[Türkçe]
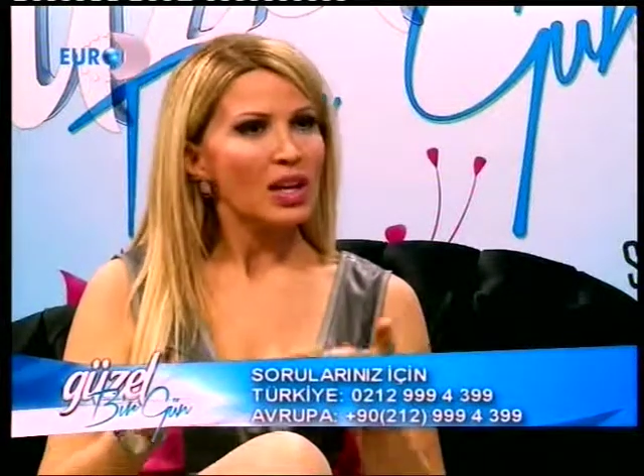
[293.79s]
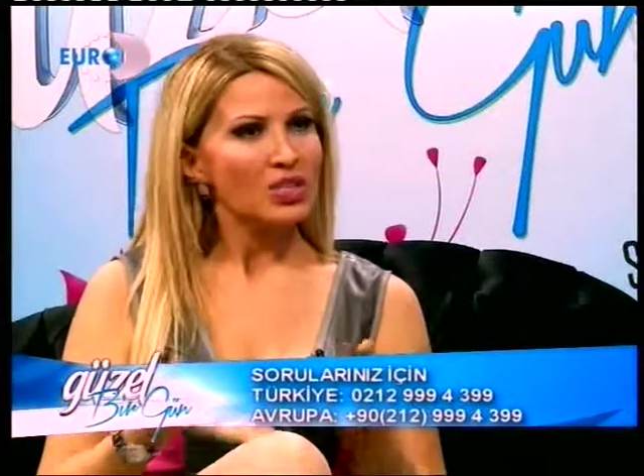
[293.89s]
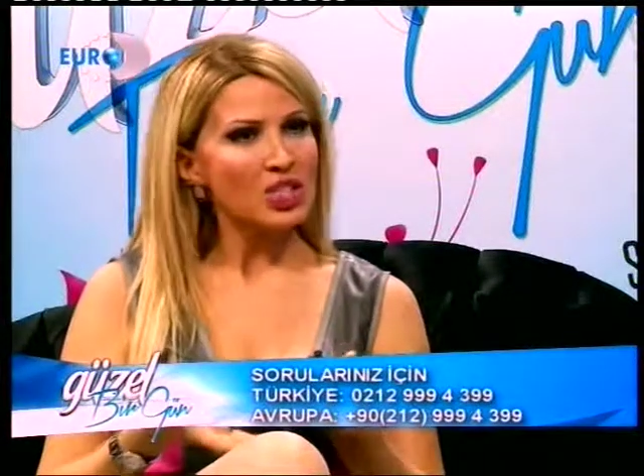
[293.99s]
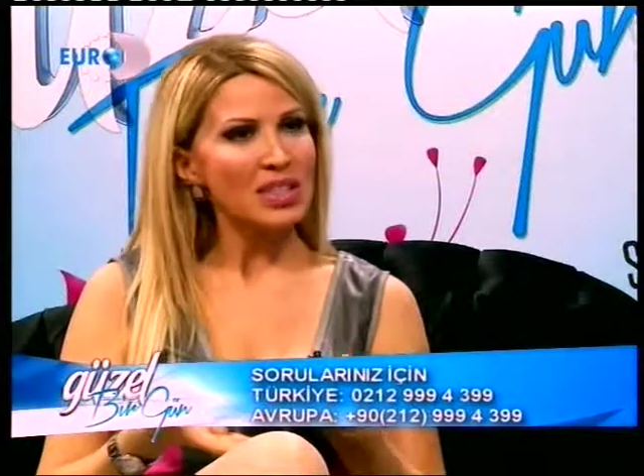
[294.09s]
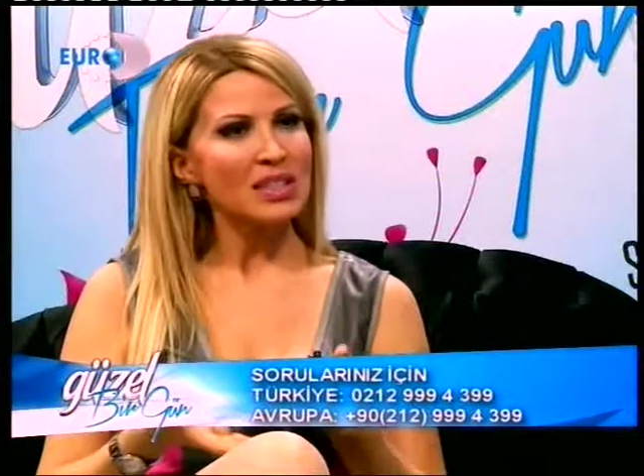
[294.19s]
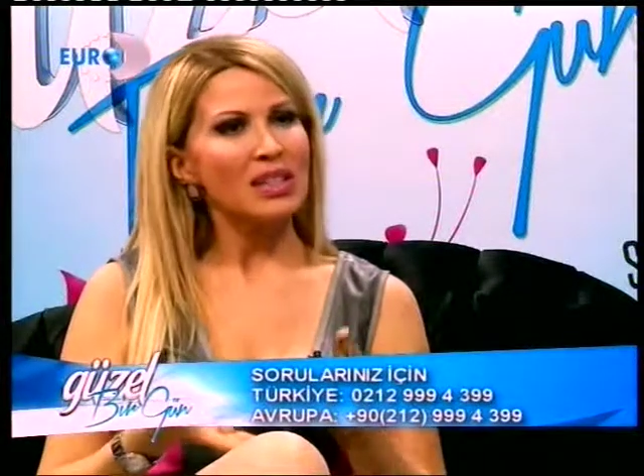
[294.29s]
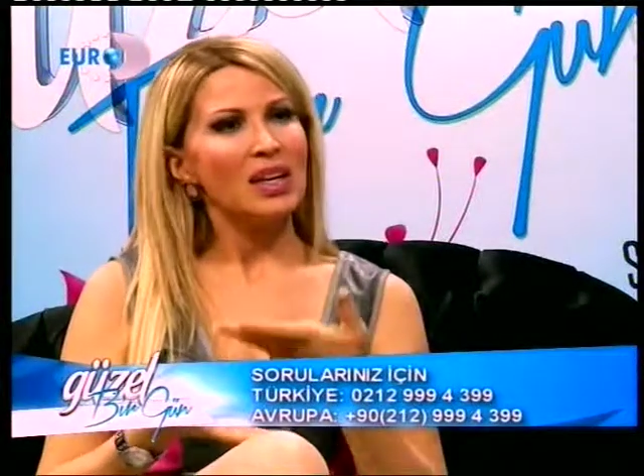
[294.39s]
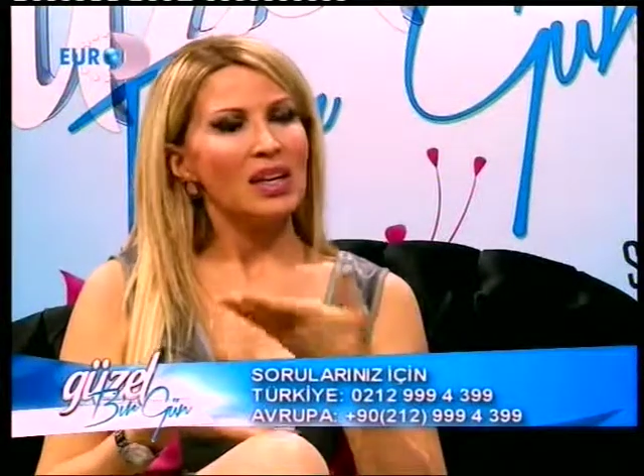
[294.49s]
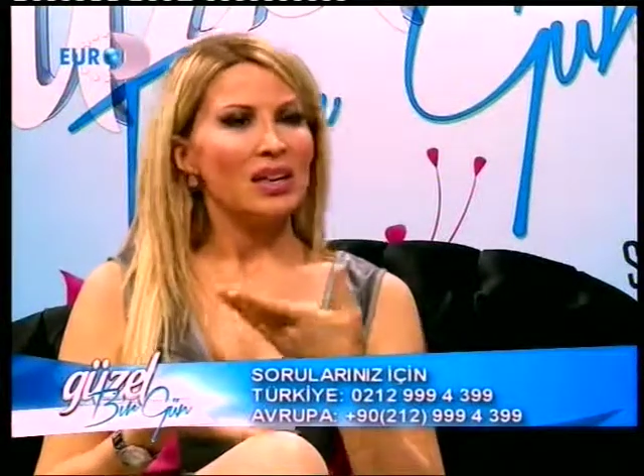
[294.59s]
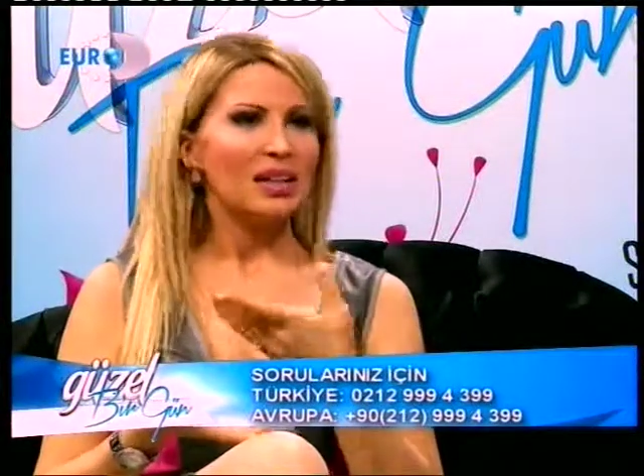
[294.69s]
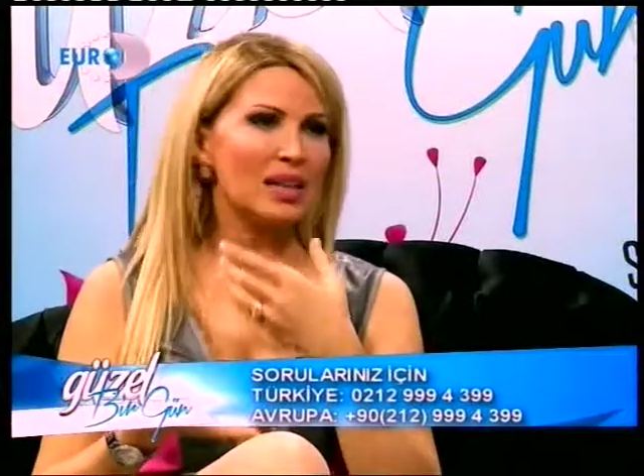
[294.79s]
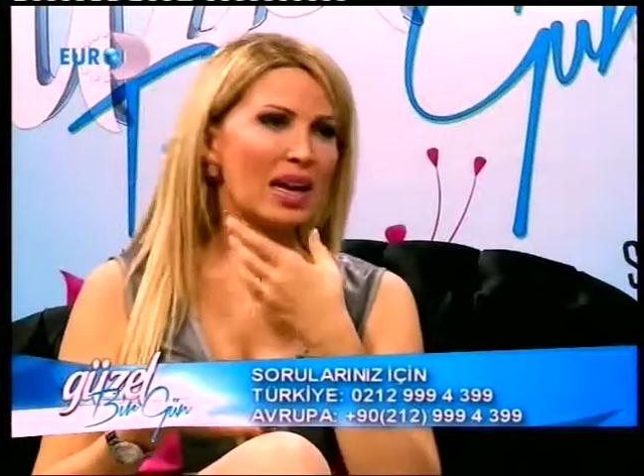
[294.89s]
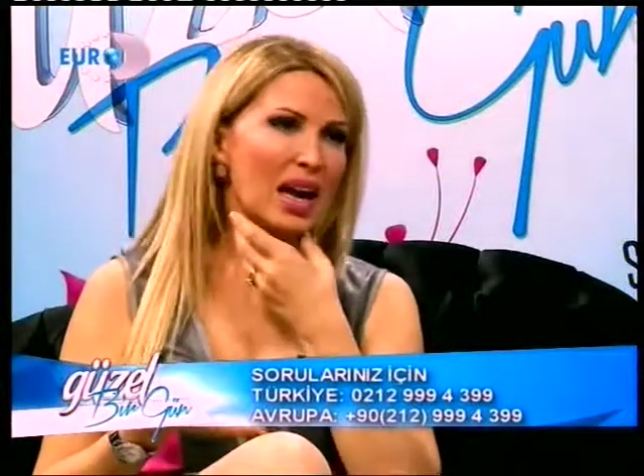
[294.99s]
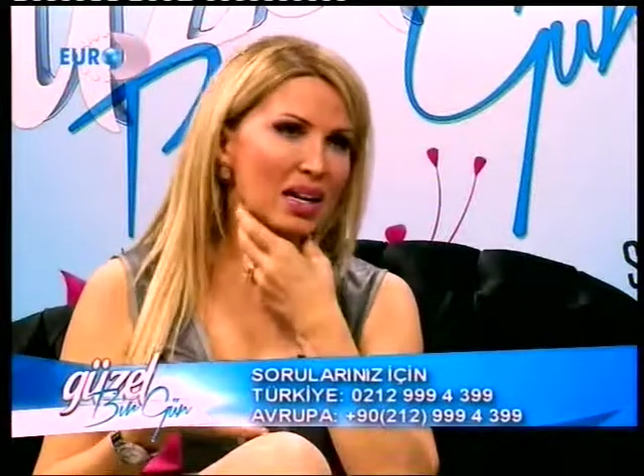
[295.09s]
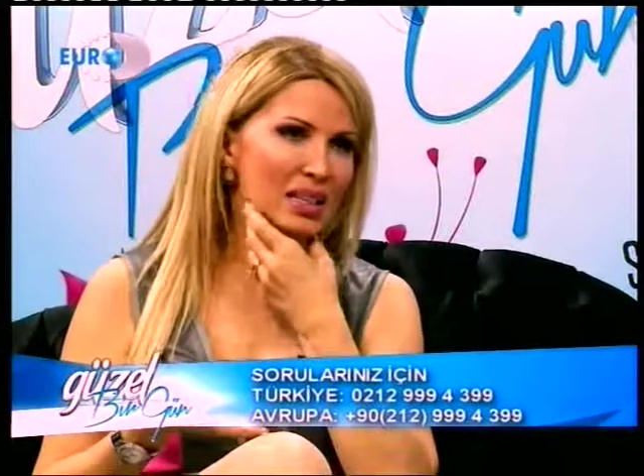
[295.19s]
cilt e,
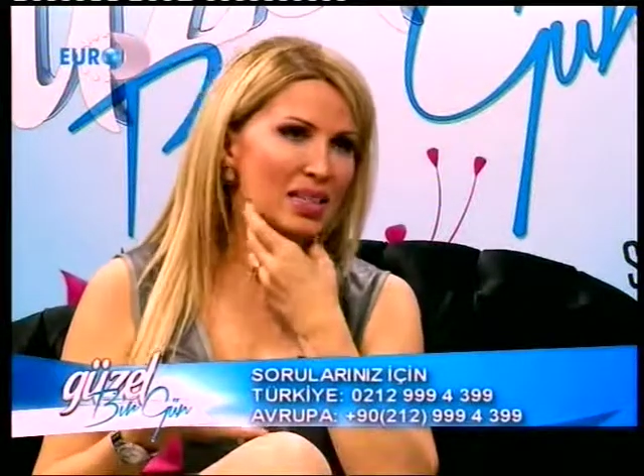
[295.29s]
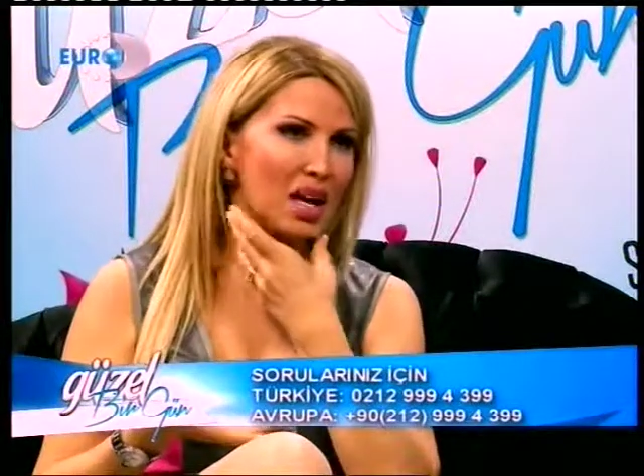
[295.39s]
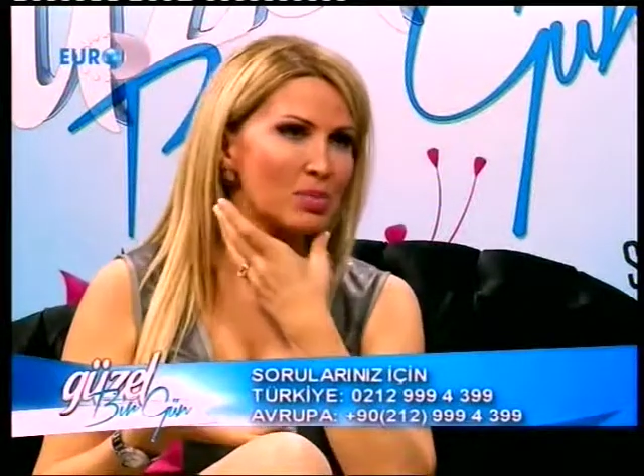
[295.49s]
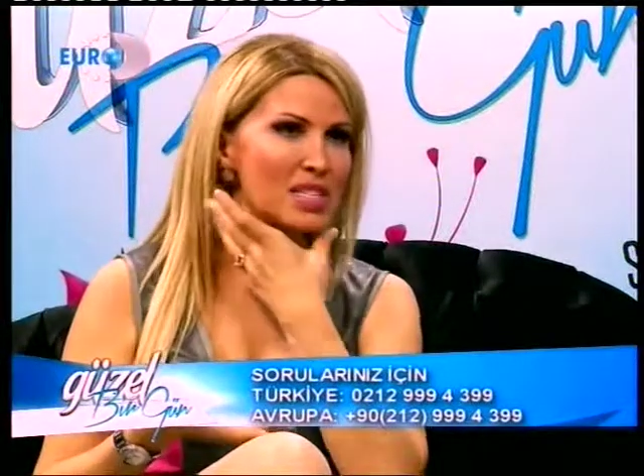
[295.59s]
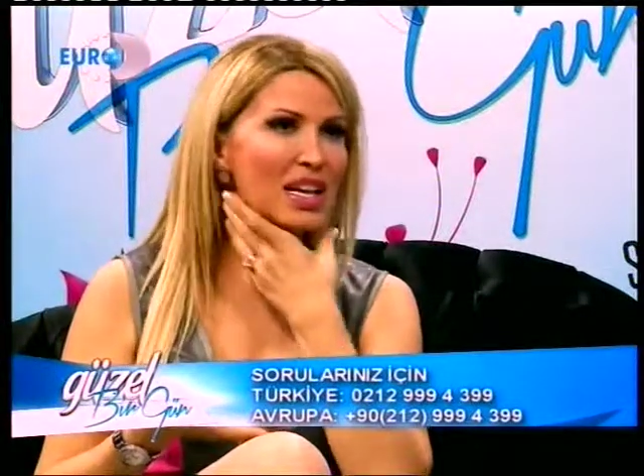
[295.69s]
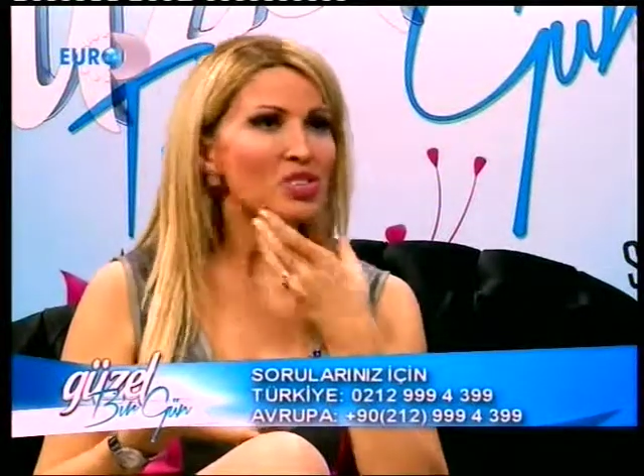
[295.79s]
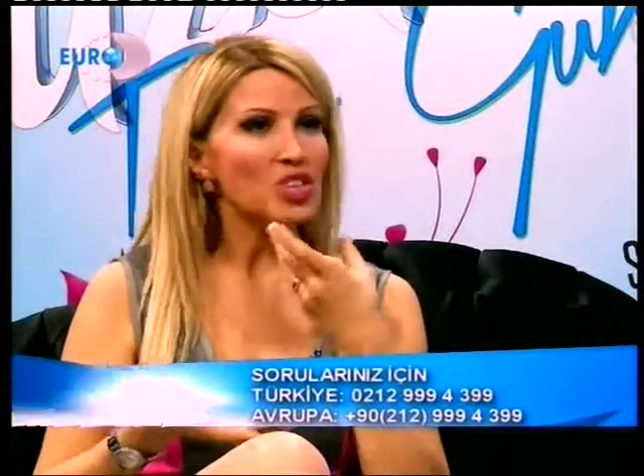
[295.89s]
eğer gıda almışsak